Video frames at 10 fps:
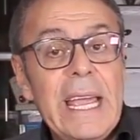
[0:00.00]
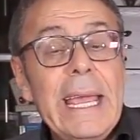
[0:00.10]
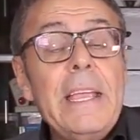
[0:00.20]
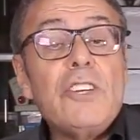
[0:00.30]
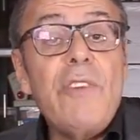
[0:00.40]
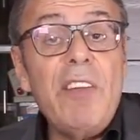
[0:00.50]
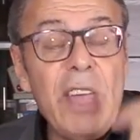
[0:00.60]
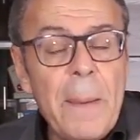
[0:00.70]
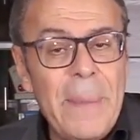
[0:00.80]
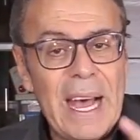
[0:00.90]
Et je vais
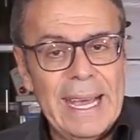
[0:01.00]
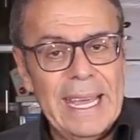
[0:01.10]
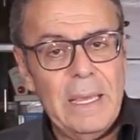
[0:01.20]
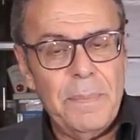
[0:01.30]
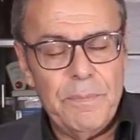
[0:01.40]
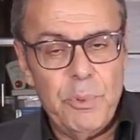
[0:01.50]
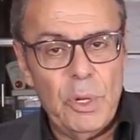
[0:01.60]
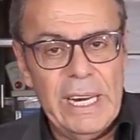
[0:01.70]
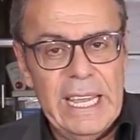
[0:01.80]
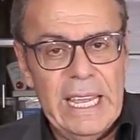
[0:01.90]
faire pareil
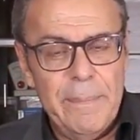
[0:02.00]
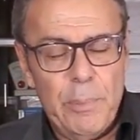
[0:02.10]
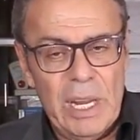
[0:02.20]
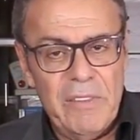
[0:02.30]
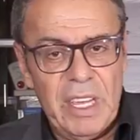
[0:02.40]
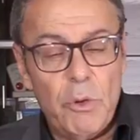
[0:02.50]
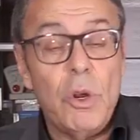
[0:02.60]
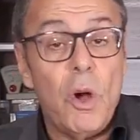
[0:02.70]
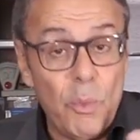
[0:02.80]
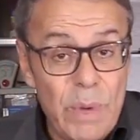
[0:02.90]
pour les, pour les
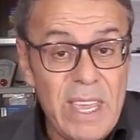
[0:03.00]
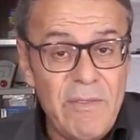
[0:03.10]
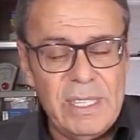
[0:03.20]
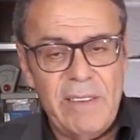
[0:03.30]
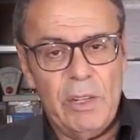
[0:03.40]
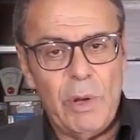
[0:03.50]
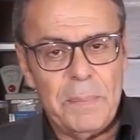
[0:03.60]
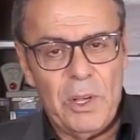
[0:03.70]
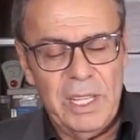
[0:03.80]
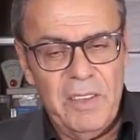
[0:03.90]
féculents. Oui, vous avez le droit
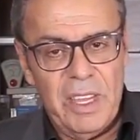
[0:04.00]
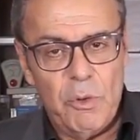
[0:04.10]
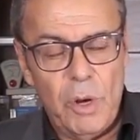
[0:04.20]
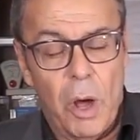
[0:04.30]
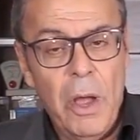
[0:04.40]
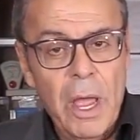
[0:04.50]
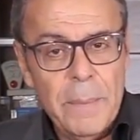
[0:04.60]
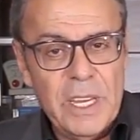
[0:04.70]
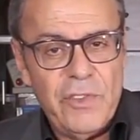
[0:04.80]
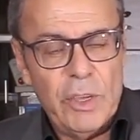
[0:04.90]
de prendre des féculents,
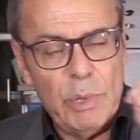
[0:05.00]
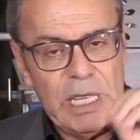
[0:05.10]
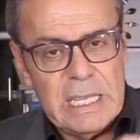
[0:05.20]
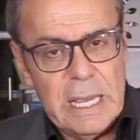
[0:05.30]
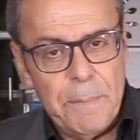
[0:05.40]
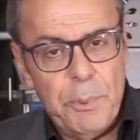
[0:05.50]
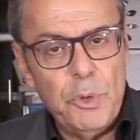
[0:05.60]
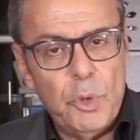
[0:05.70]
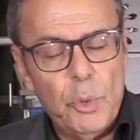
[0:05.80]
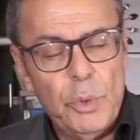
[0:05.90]
mais je vais utiliser
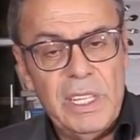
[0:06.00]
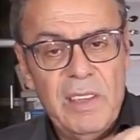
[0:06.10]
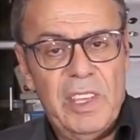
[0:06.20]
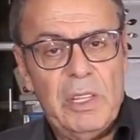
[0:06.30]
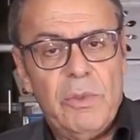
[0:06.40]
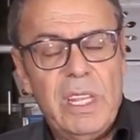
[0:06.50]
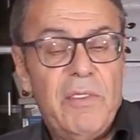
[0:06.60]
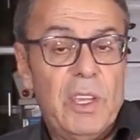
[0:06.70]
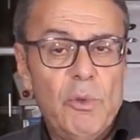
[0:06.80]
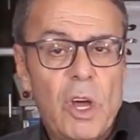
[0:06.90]
plutôt des, des
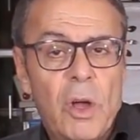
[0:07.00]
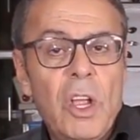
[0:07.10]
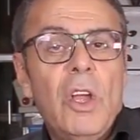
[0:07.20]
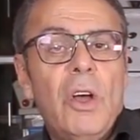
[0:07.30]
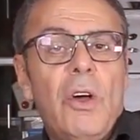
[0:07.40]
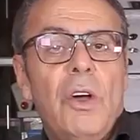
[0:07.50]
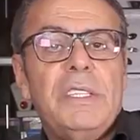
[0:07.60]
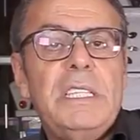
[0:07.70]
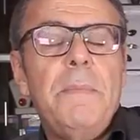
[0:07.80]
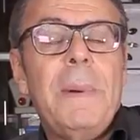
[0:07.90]
féculents euh, euh,
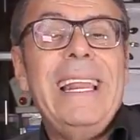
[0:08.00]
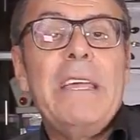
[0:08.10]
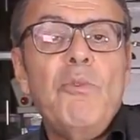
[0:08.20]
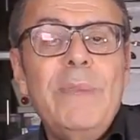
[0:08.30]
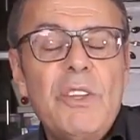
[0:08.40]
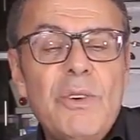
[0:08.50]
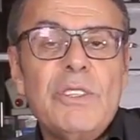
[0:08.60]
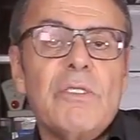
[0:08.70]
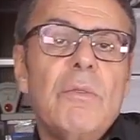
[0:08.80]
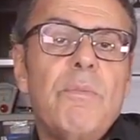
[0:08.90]
type
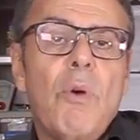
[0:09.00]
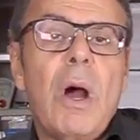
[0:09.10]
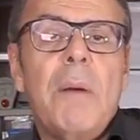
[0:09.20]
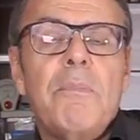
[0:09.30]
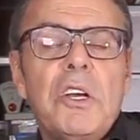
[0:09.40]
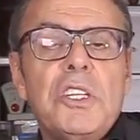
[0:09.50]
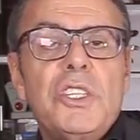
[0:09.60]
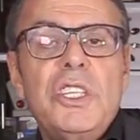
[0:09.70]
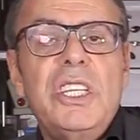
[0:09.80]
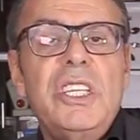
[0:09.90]
légumineuses, pois, pois
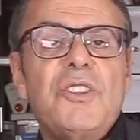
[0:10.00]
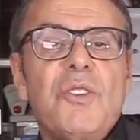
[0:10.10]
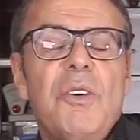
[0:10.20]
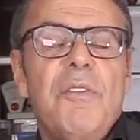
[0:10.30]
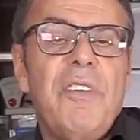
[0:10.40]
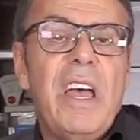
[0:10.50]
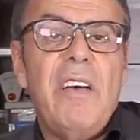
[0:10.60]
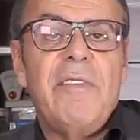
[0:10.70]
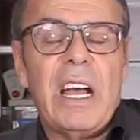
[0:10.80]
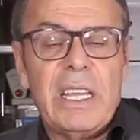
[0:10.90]
chiches, euh,
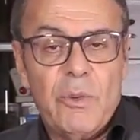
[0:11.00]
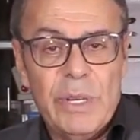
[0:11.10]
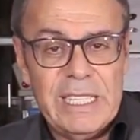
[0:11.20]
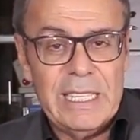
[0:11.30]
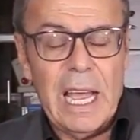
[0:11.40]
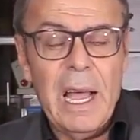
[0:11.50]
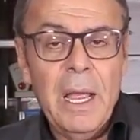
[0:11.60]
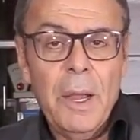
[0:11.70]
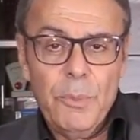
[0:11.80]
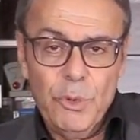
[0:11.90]
fèves, haricots, etc.,
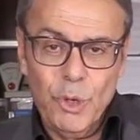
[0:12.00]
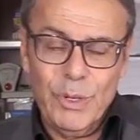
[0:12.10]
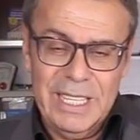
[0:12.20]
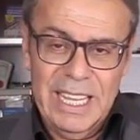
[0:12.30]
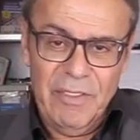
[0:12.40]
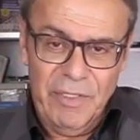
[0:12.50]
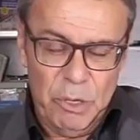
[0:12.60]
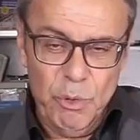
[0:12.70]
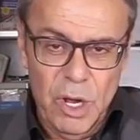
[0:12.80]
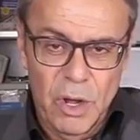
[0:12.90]
plutôt que des
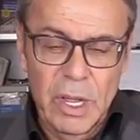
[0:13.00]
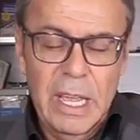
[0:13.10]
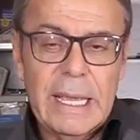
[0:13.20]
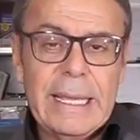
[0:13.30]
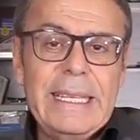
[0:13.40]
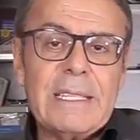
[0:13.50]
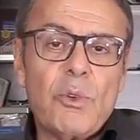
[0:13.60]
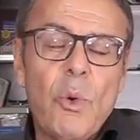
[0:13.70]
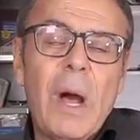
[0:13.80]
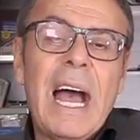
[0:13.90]
féculents qui
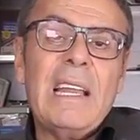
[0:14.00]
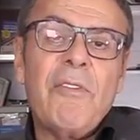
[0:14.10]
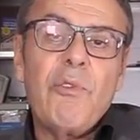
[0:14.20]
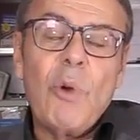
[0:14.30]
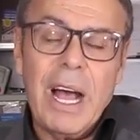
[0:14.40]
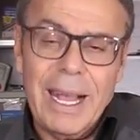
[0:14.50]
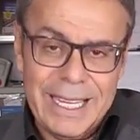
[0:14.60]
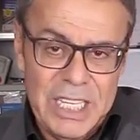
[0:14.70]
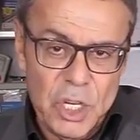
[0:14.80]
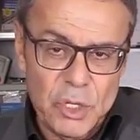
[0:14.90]
seront à la fois
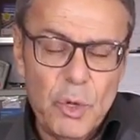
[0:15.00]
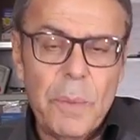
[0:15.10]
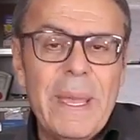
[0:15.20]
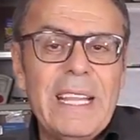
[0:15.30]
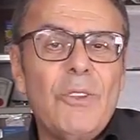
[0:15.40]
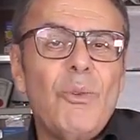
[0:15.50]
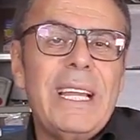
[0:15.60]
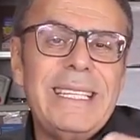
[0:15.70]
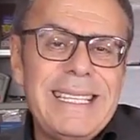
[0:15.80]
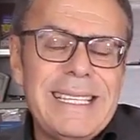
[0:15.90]
riches en sucre, mais dont
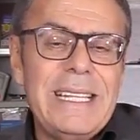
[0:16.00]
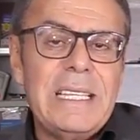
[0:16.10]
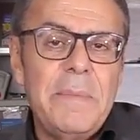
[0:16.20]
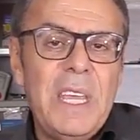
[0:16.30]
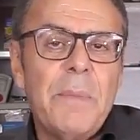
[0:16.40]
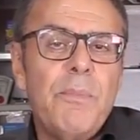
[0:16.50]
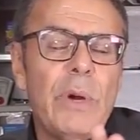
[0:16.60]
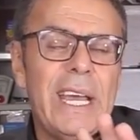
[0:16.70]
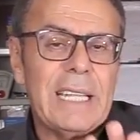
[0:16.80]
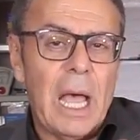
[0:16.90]
l'indice glycémique
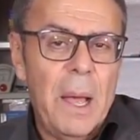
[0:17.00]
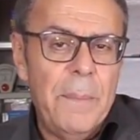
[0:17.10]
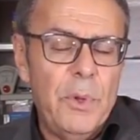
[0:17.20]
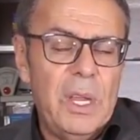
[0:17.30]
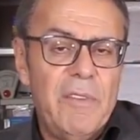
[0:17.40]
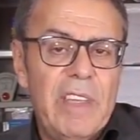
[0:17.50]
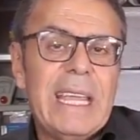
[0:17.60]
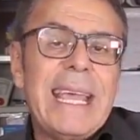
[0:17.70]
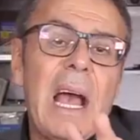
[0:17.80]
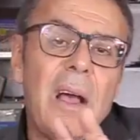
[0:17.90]
pourrait être un peu élevé,
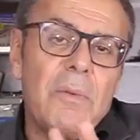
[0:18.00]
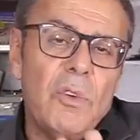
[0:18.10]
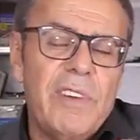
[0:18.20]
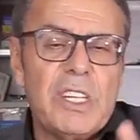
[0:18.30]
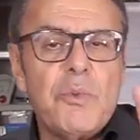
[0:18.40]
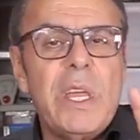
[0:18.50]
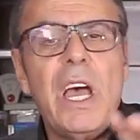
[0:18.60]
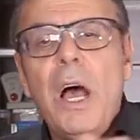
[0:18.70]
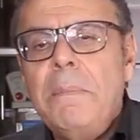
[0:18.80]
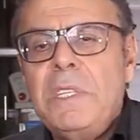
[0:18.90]
car on va
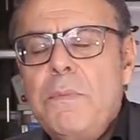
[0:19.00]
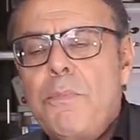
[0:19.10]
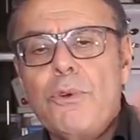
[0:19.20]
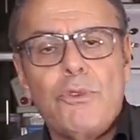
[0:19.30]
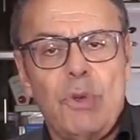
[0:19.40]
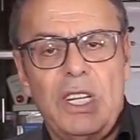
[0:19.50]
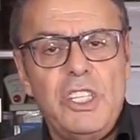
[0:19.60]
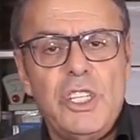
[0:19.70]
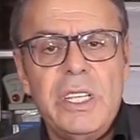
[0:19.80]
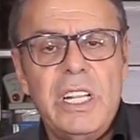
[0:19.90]
jouer un petit peu sur
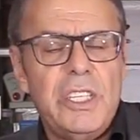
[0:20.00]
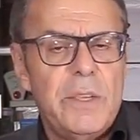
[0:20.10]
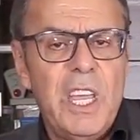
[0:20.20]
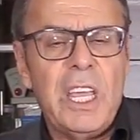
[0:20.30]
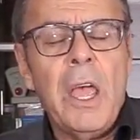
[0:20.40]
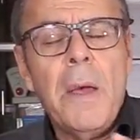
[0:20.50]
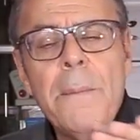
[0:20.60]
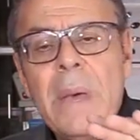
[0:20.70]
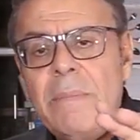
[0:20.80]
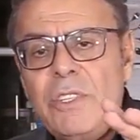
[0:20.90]
l'indice glycémique,
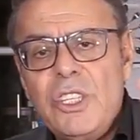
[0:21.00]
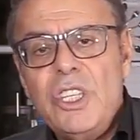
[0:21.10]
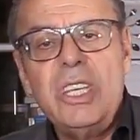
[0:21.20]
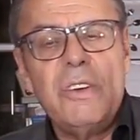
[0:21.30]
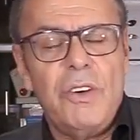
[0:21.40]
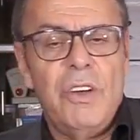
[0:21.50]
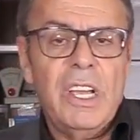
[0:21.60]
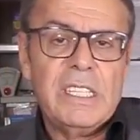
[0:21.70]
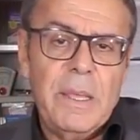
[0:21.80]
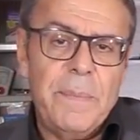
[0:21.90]
même si euh,
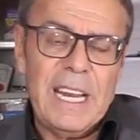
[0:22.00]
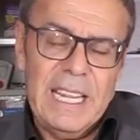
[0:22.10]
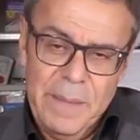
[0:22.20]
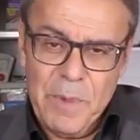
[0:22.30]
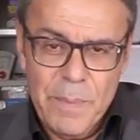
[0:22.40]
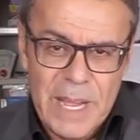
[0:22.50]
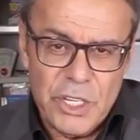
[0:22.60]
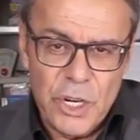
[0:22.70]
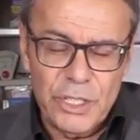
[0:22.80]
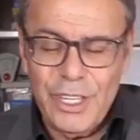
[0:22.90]
c'est ce n'est pas l'élément
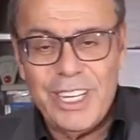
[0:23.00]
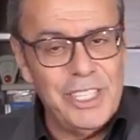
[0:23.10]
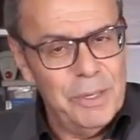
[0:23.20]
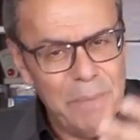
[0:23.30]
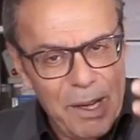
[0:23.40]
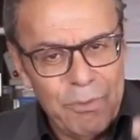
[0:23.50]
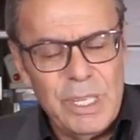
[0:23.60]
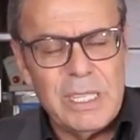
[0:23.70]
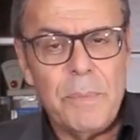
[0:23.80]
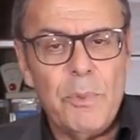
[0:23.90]
majeur d'un régime, ben
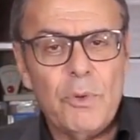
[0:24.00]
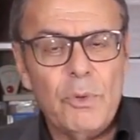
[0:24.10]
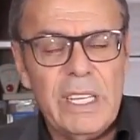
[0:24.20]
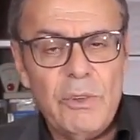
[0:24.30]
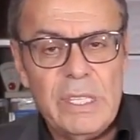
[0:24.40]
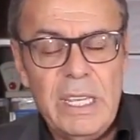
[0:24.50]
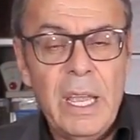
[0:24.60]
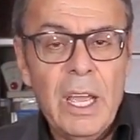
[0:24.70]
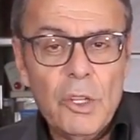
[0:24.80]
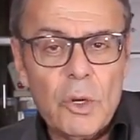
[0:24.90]
oui, ça peut compter aussi.
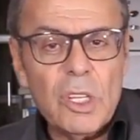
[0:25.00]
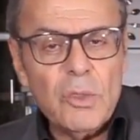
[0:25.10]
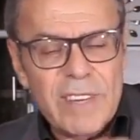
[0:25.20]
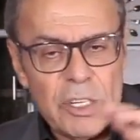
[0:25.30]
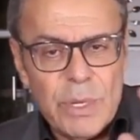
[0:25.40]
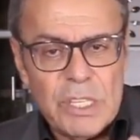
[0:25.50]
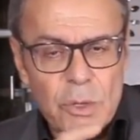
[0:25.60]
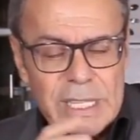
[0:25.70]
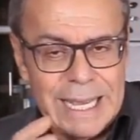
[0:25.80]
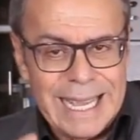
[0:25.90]
Donc quand on va jouer
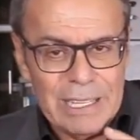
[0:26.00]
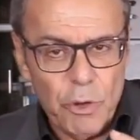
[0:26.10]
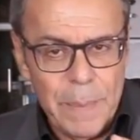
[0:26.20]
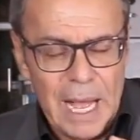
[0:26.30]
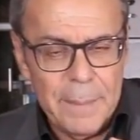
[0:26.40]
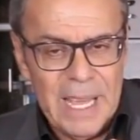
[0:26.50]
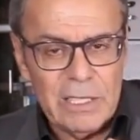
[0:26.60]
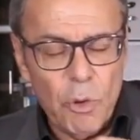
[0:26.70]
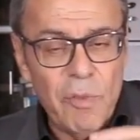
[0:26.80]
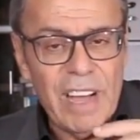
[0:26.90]
sur ces quatre
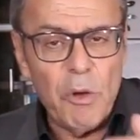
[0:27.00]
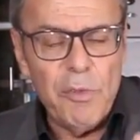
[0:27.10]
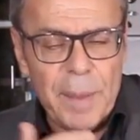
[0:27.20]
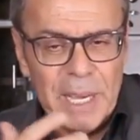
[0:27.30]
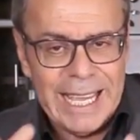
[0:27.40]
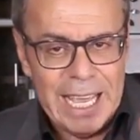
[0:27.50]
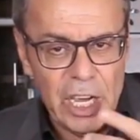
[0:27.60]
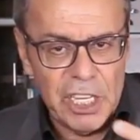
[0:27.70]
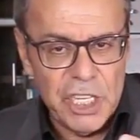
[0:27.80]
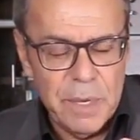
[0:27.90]
paramètres, on va refabriquer un
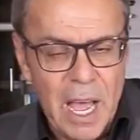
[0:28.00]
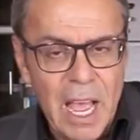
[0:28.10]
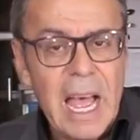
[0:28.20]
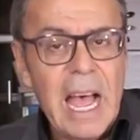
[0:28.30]
régime